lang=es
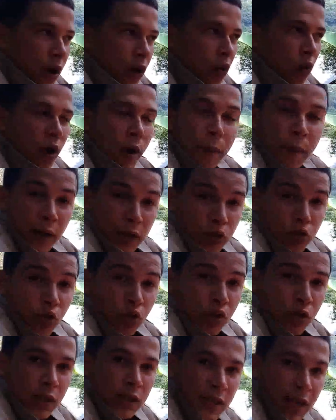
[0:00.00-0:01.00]
un espacio
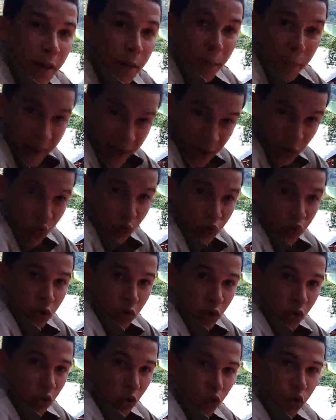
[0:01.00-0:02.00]
donde sea mío,
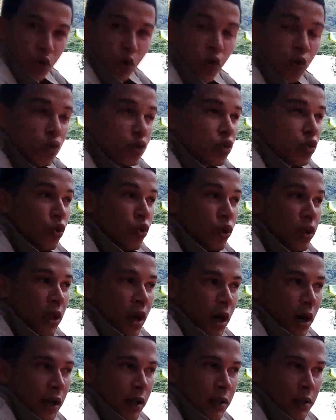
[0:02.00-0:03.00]
donde yo
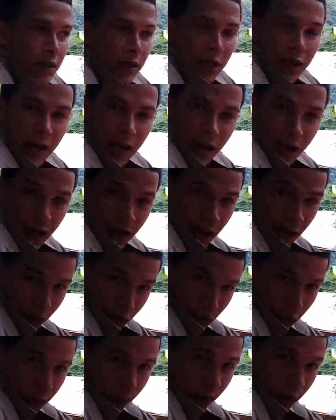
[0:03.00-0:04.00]
construya y sea
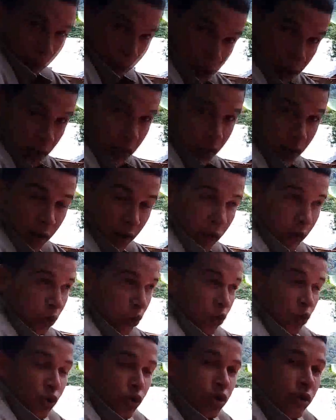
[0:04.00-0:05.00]
algo para mí,
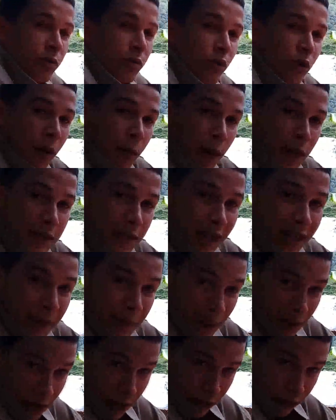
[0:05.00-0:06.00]
donde yo siembre una mata y
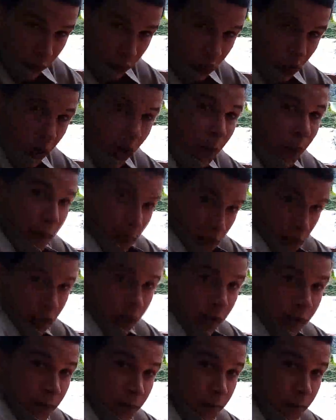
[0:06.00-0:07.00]
me dé frutos a mí,